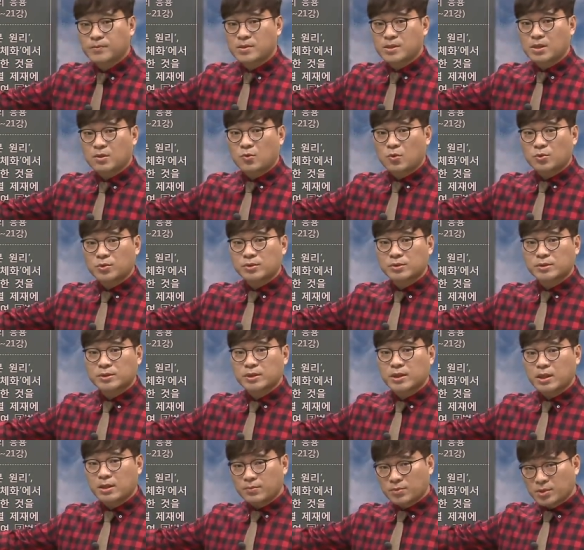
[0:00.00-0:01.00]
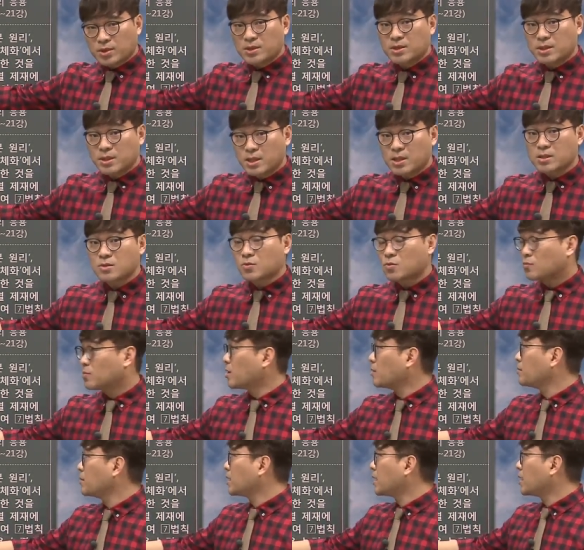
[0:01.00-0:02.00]
이제 코드 일부터 칠까지
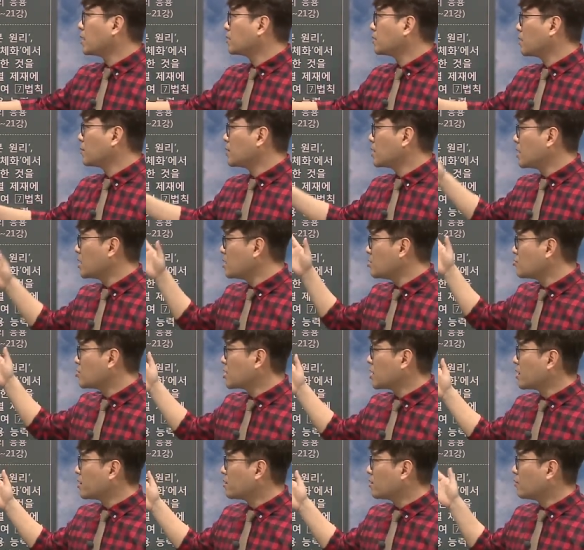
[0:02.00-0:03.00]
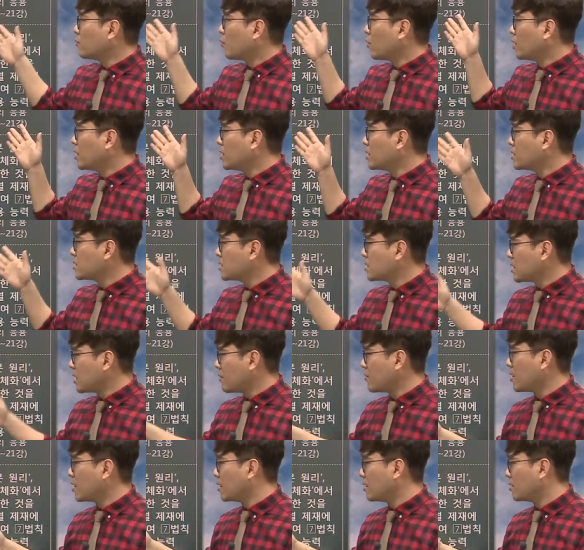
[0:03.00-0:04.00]
공부합니다. 그 다음에 이제 이 주차에서는 원리
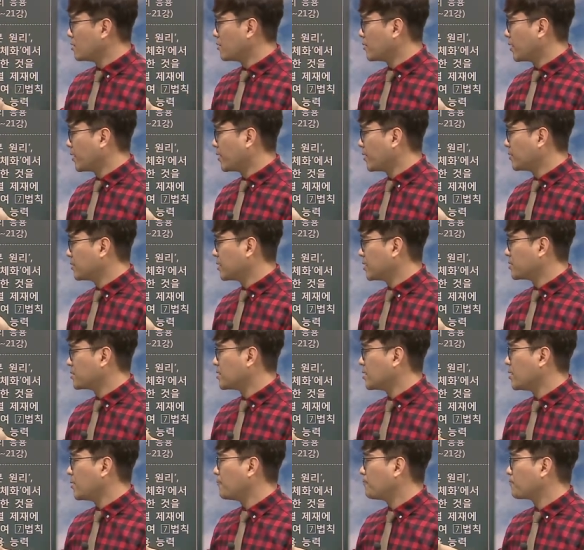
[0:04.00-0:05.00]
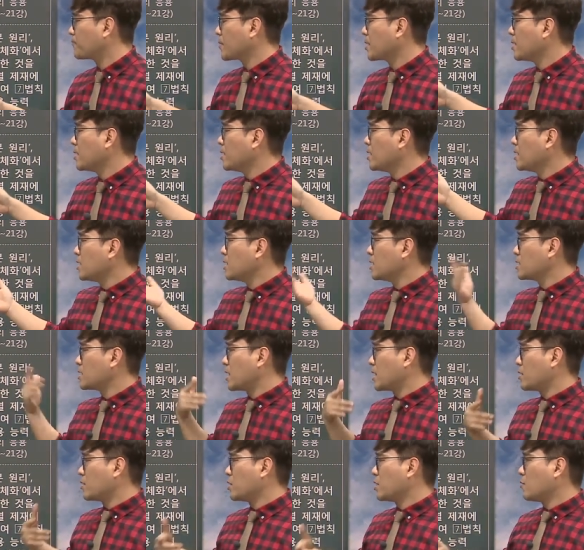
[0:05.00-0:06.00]
체화하는 거예요. 그래서 이,
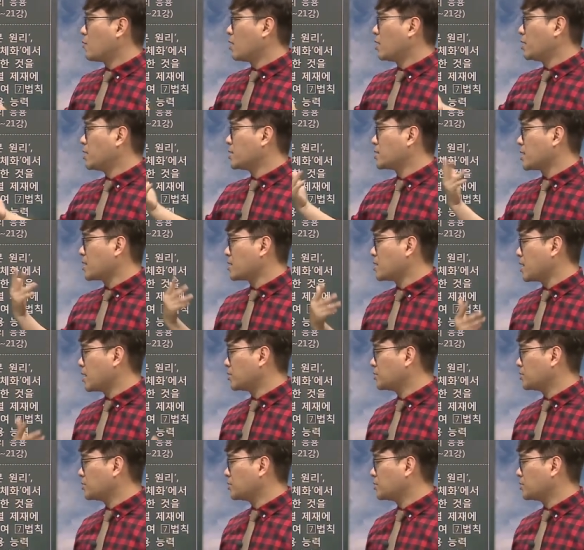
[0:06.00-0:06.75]
자, 이 원리를 자신의